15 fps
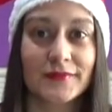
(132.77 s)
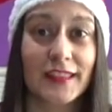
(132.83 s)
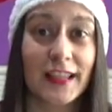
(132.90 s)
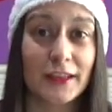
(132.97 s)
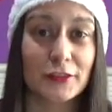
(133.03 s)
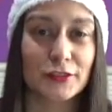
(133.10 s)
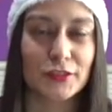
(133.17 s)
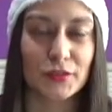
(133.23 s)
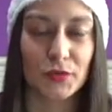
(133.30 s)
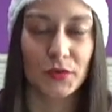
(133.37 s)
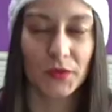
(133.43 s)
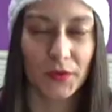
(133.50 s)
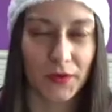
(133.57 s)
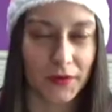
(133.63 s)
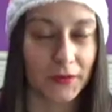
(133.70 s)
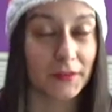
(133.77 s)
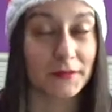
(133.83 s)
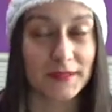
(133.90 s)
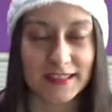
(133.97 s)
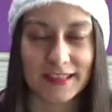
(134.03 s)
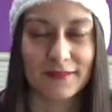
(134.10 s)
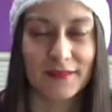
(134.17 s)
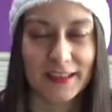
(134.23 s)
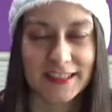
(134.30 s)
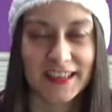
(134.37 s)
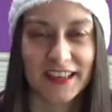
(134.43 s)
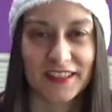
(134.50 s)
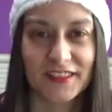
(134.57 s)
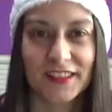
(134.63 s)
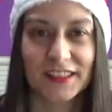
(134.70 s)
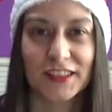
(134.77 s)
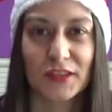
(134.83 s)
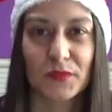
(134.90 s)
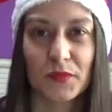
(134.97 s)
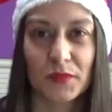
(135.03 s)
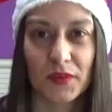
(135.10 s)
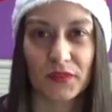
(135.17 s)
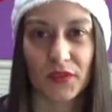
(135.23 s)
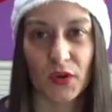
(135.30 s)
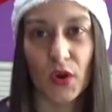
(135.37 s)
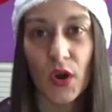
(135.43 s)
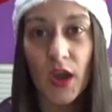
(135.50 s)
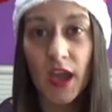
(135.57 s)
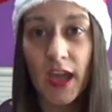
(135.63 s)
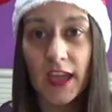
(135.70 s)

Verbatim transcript: Claro, si es un juego de mesa va a ser divertido, pero por supuesto,